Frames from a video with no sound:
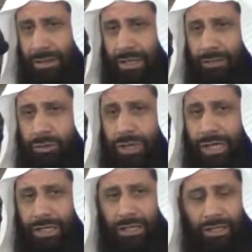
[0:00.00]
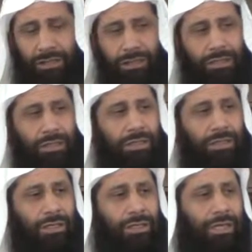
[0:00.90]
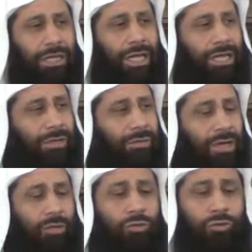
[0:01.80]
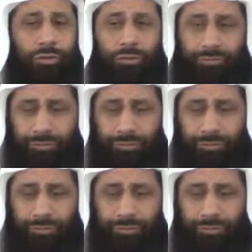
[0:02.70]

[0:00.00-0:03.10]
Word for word: يعني متغيرا كذلك من الوجوه